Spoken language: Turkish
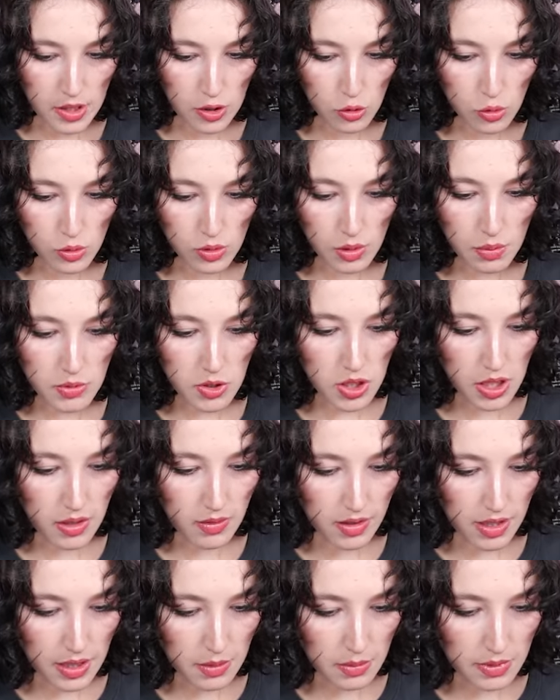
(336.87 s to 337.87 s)
Şurada bir
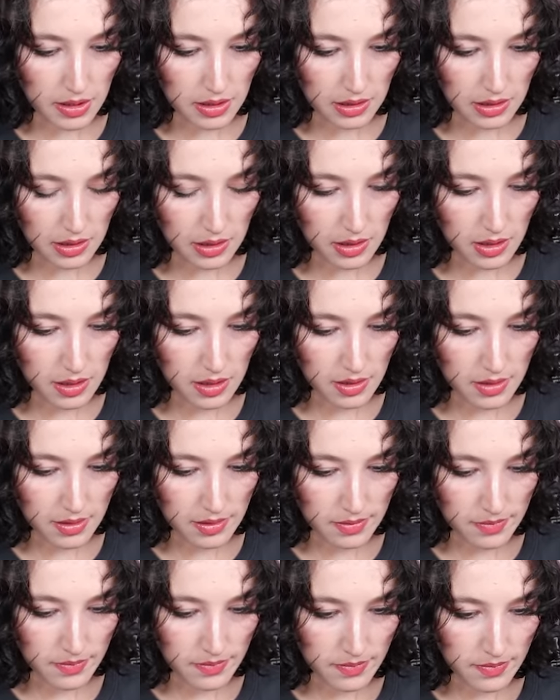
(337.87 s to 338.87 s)
şey var bakın.
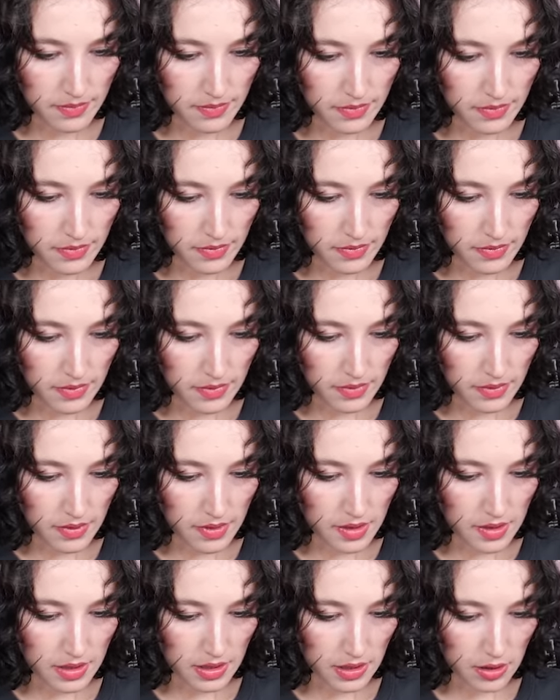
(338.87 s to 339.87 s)

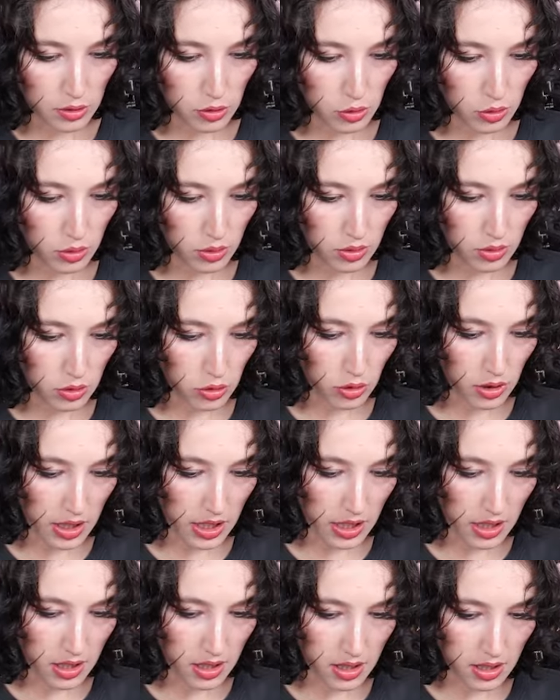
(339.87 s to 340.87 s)
Sanki şu, şu
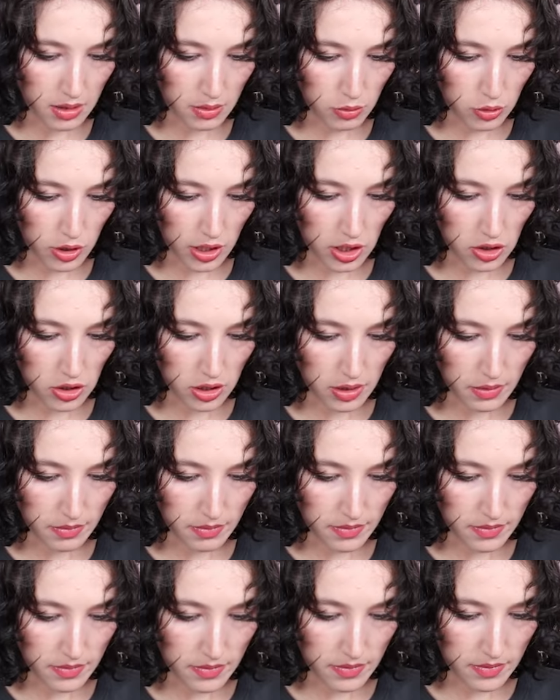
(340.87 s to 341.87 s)
ne? Şuraya çal.
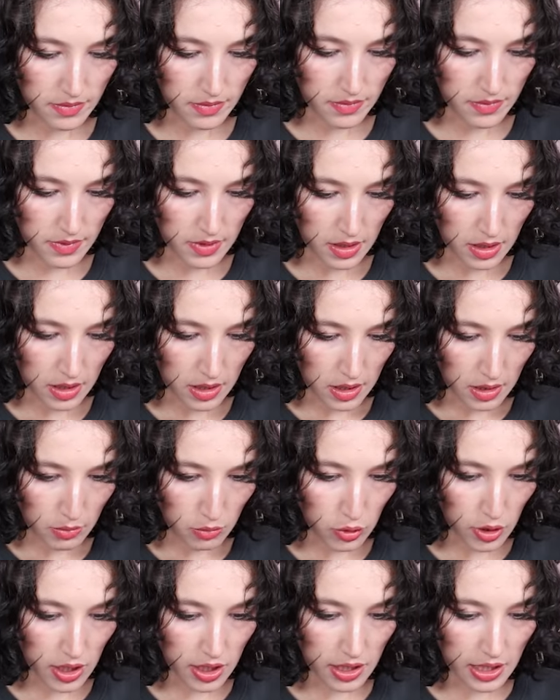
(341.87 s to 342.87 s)

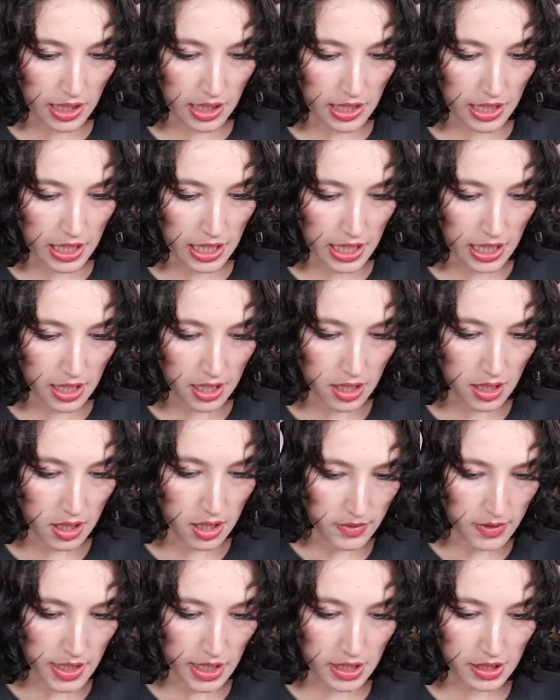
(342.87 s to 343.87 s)
Bu ne Granny?
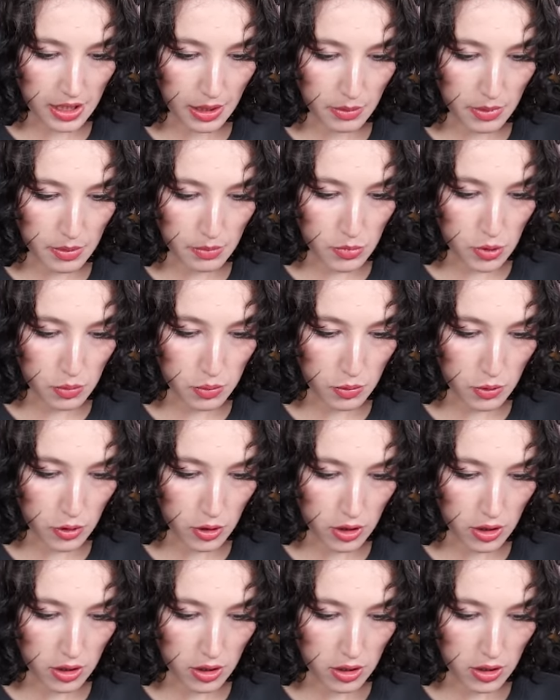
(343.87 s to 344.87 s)
Ne kitabıymış
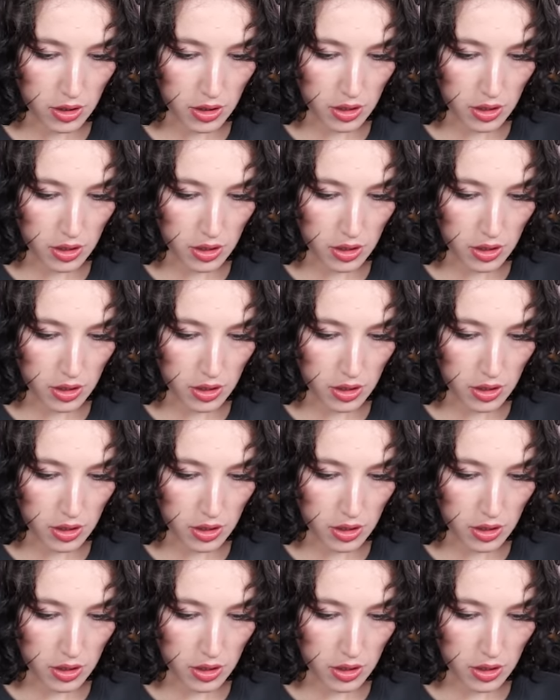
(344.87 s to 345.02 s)
bu?